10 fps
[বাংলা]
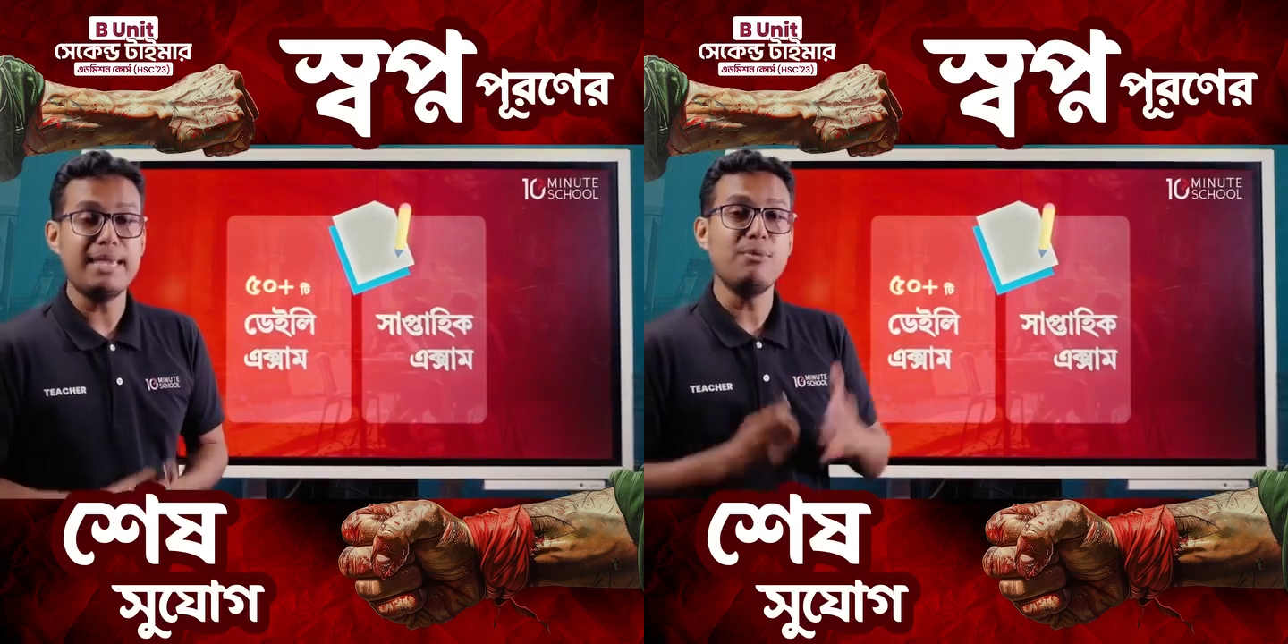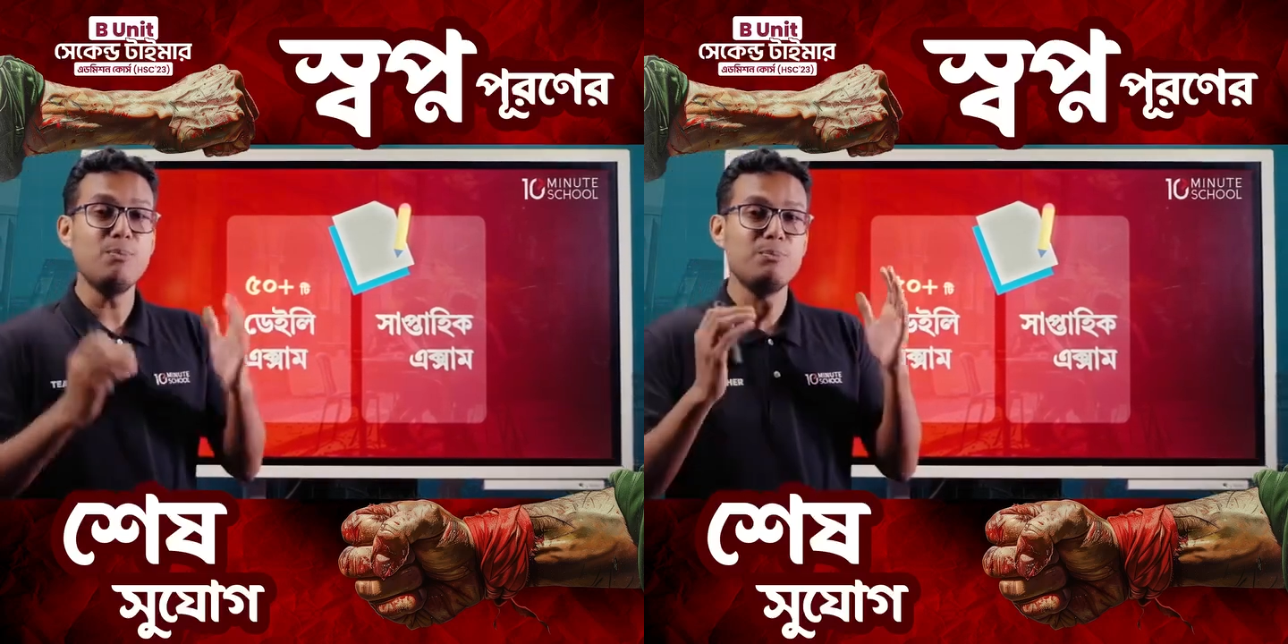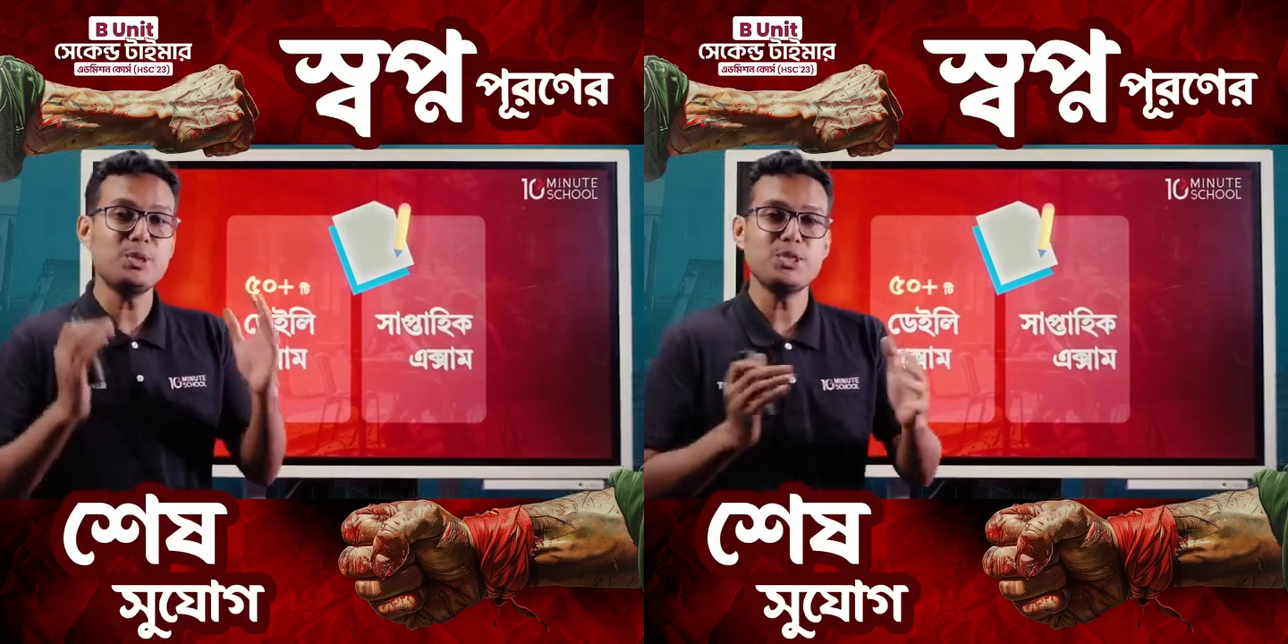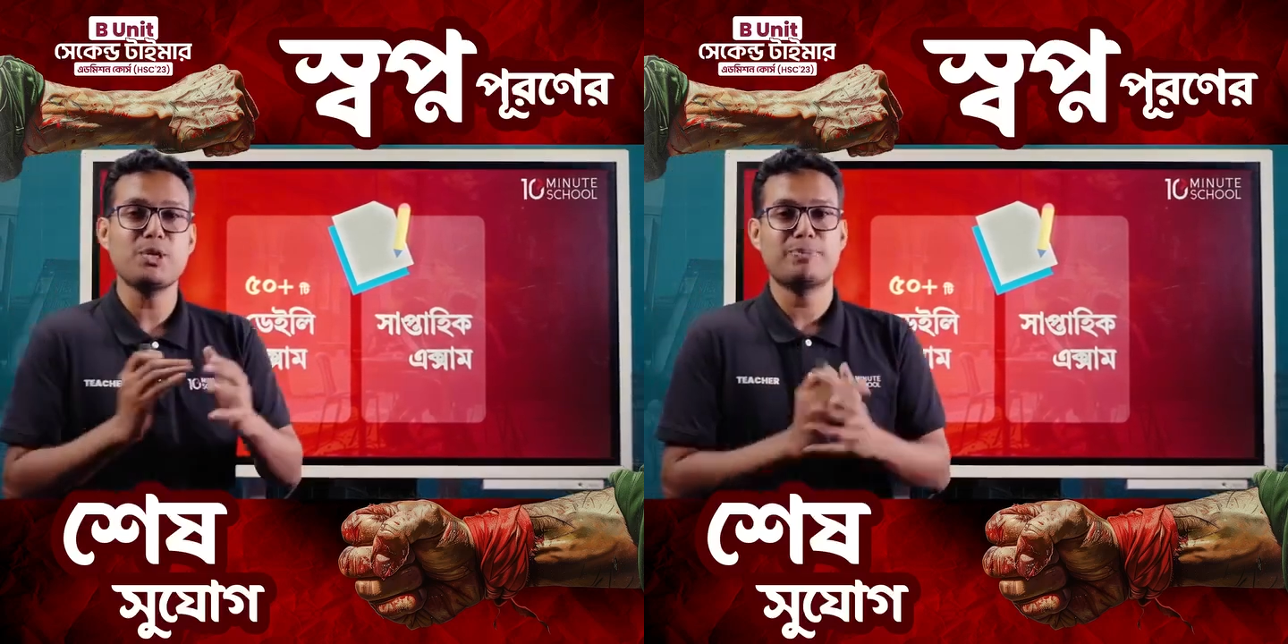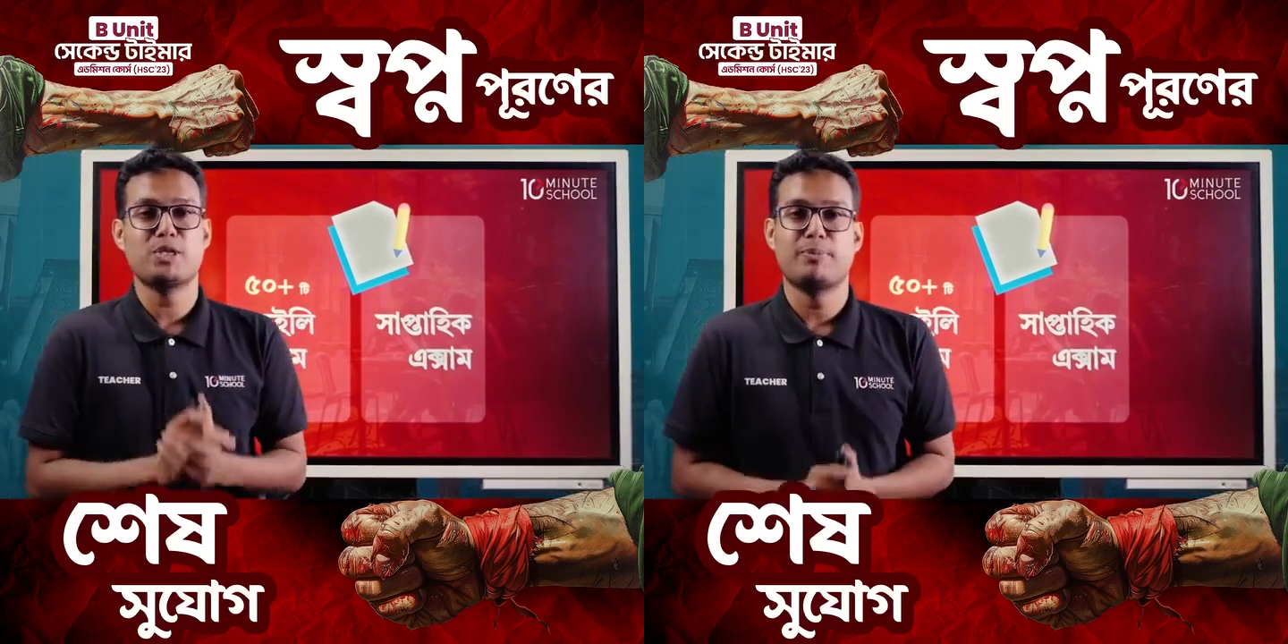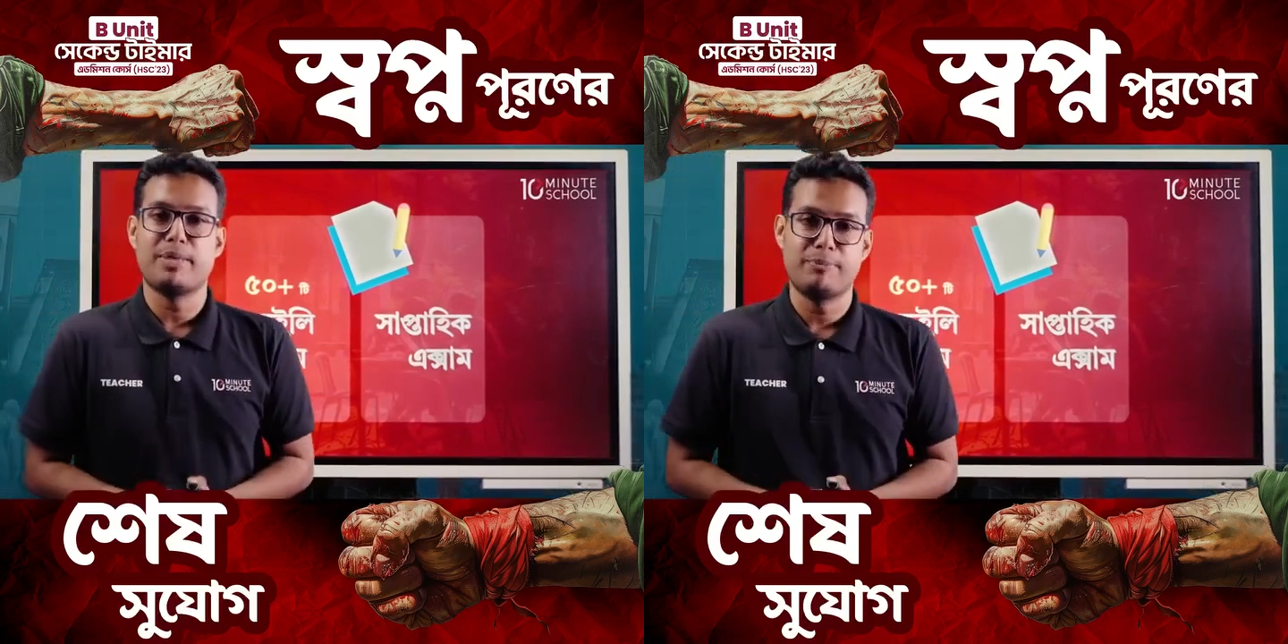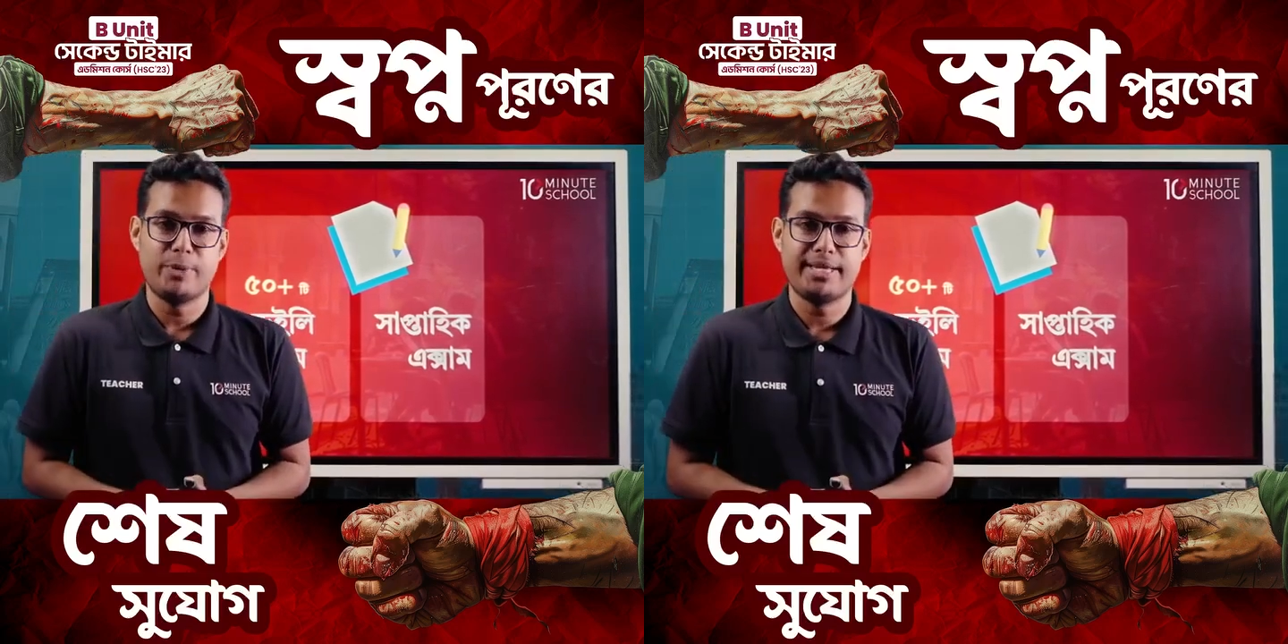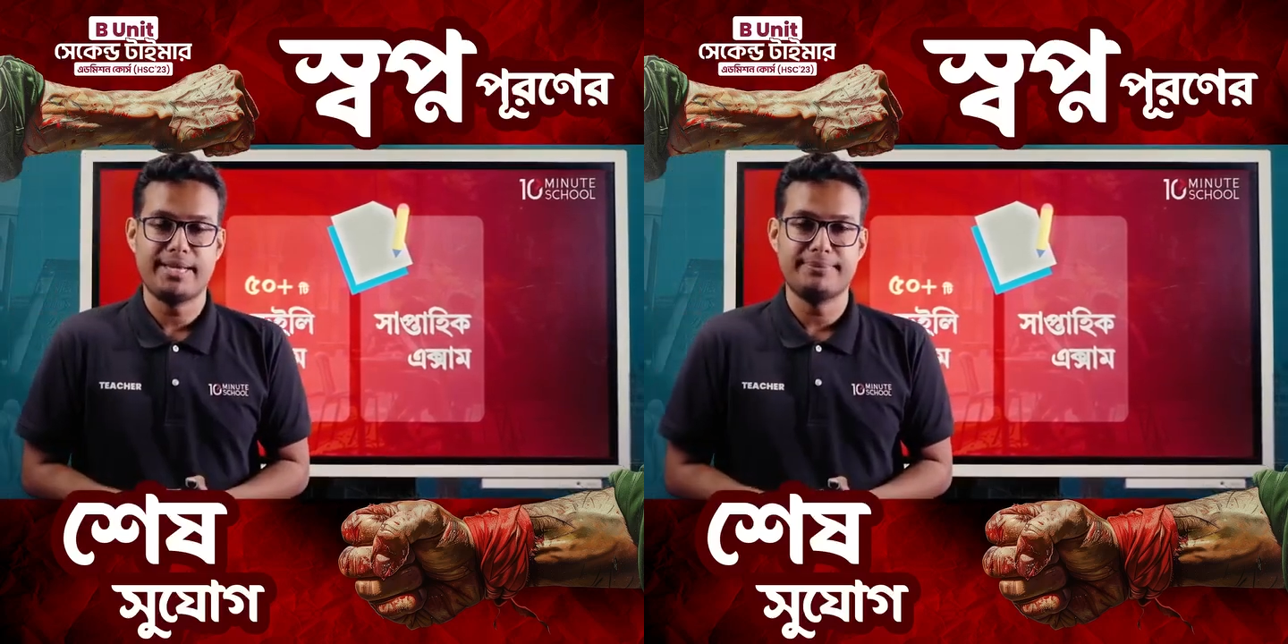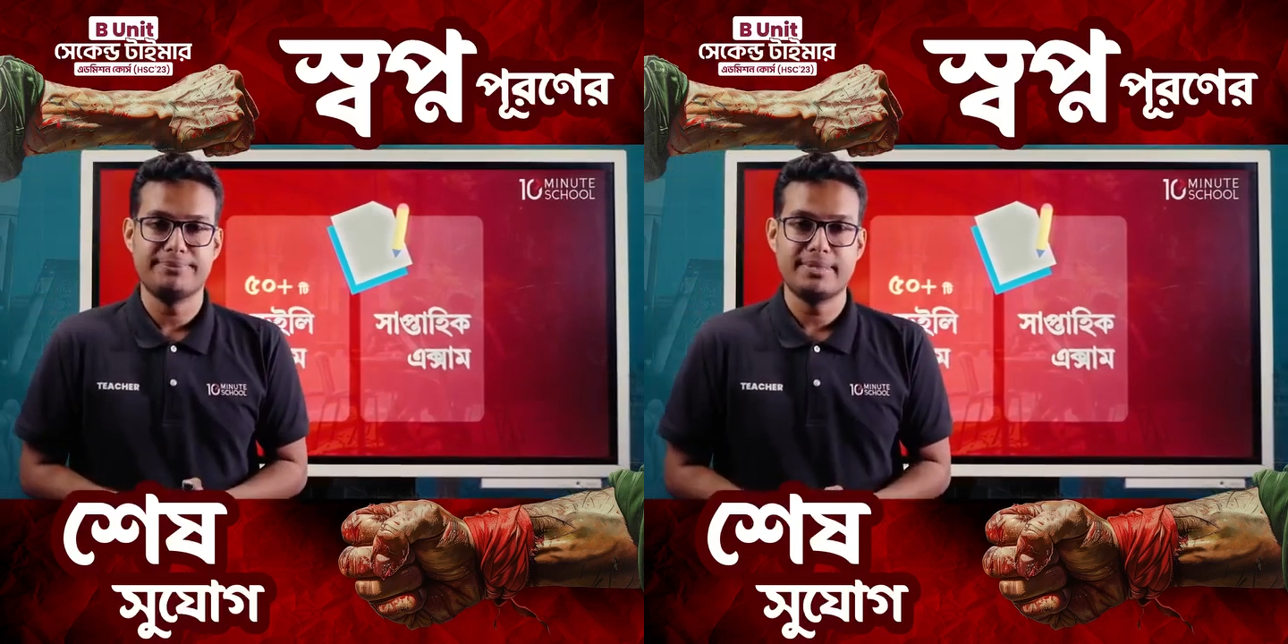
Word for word: এবং প্রতি সপ্তাহে সপ্তাহে পরীক্ষা